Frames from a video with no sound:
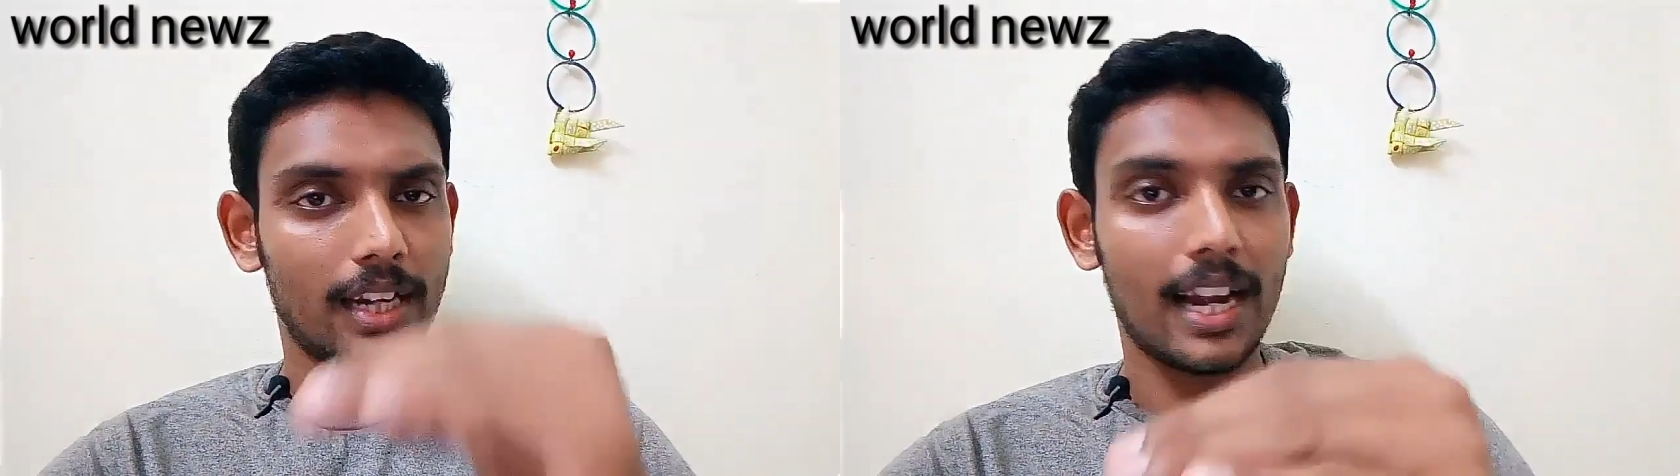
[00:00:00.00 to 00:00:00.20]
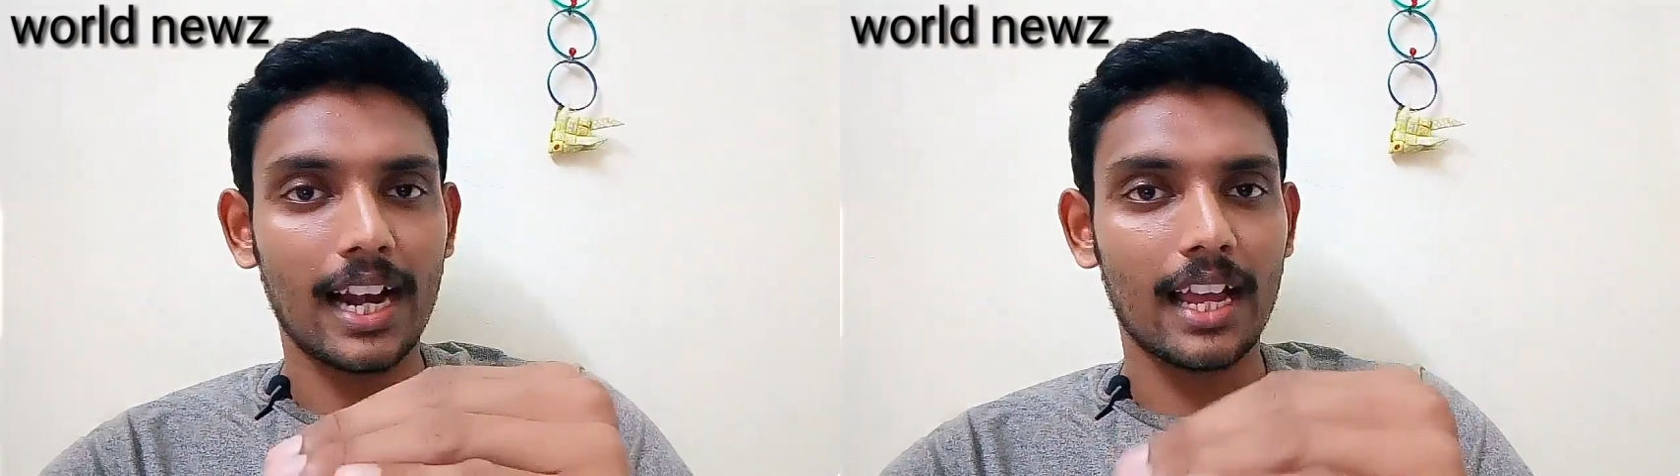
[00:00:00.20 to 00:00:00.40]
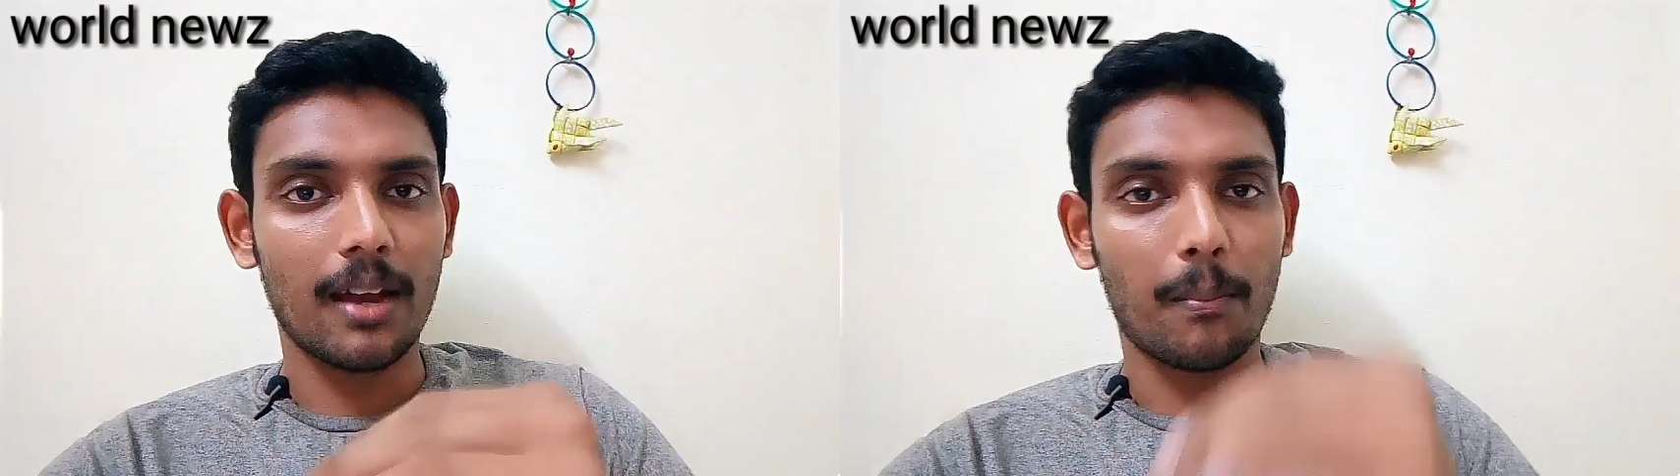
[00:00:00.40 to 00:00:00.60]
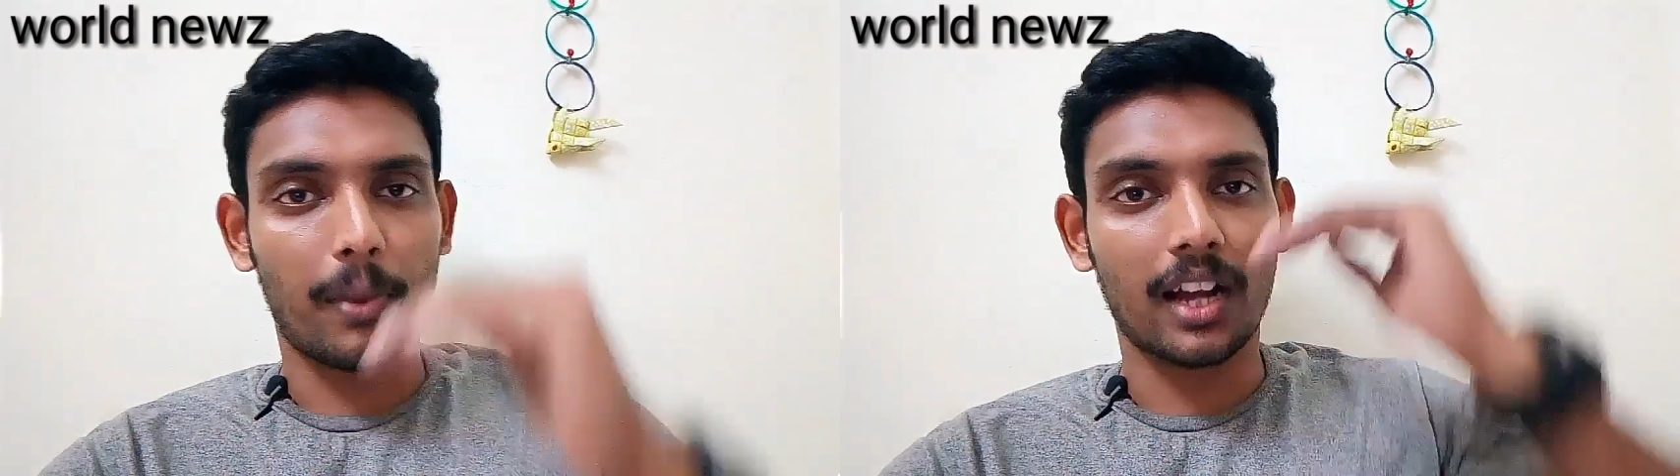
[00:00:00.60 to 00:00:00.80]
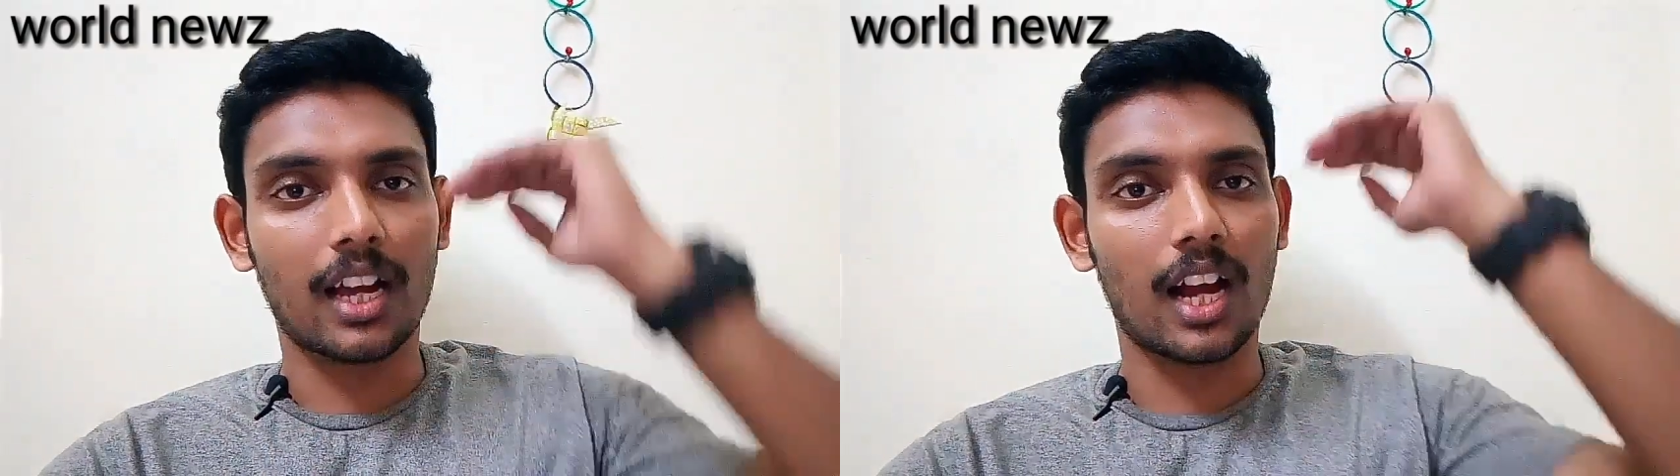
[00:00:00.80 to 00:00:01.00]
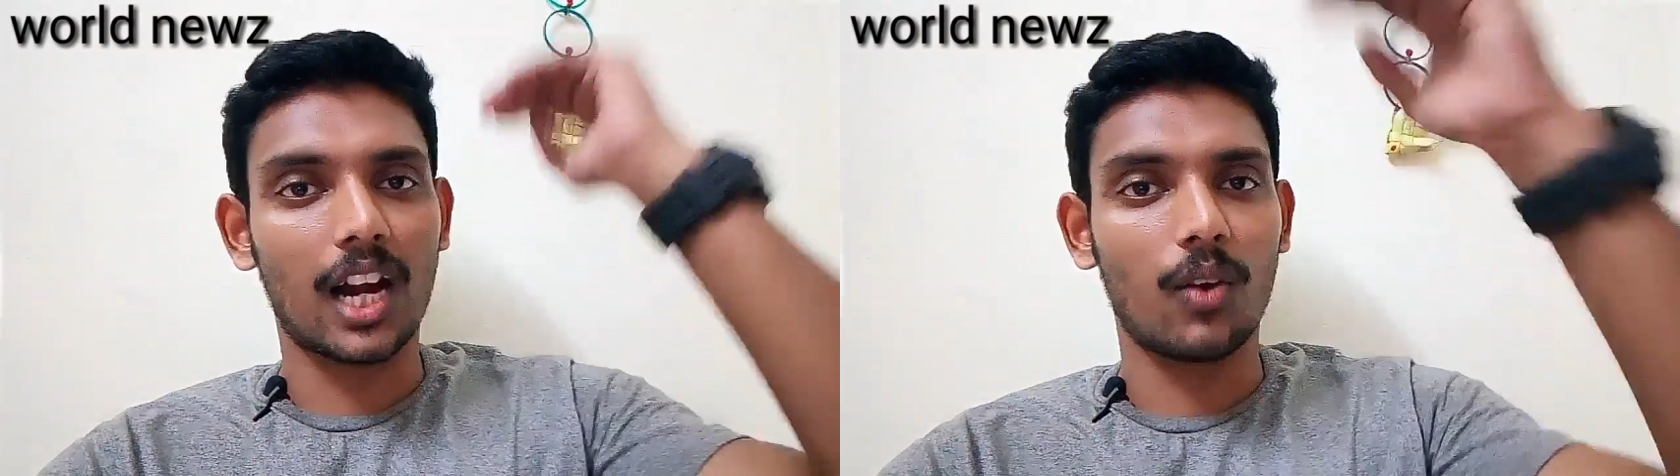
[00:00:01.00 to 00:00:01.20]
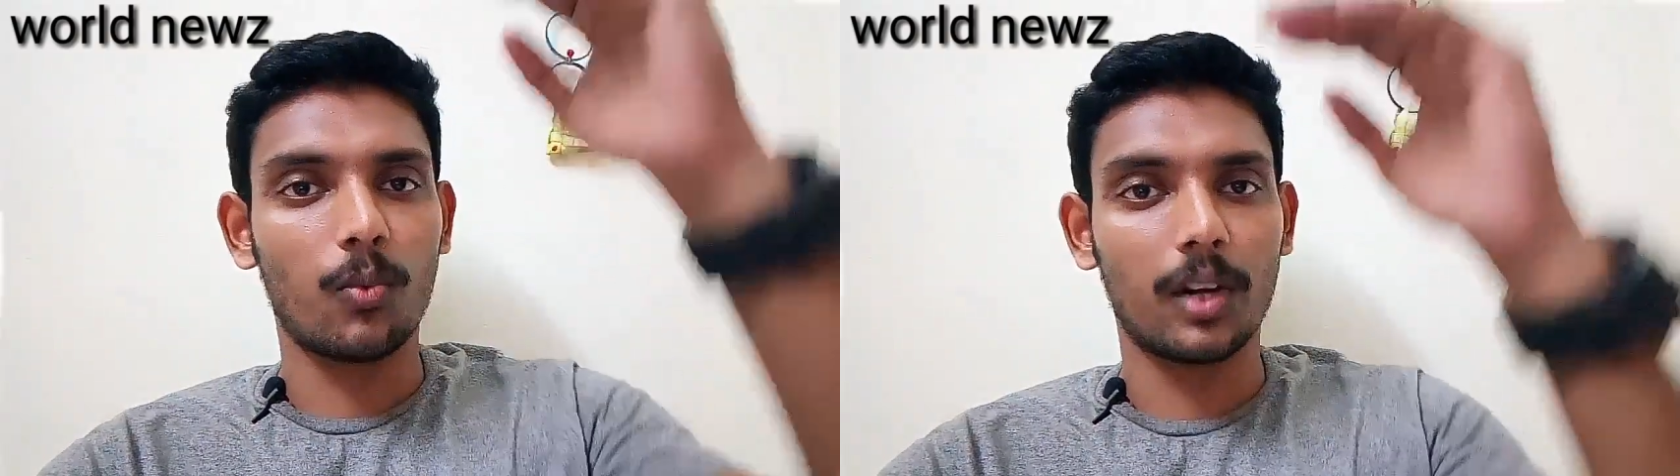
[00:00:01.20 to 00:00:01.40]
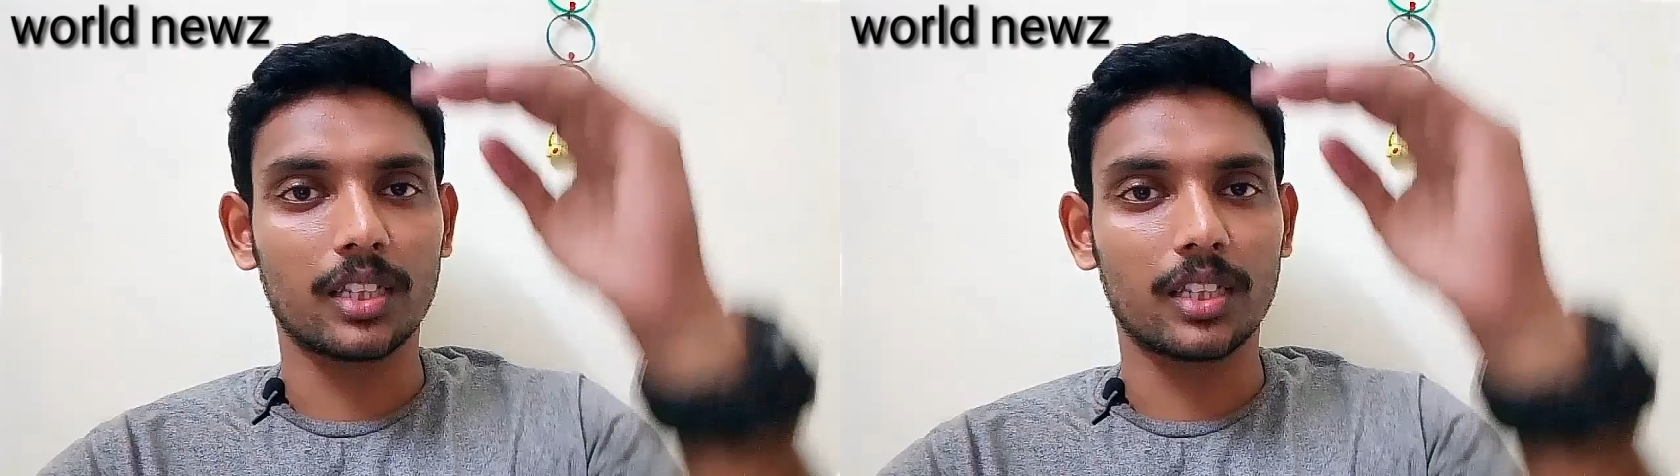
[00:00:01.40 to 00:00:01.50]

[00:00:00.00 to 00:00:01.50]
ஏழையை பணக்காரனாகவும்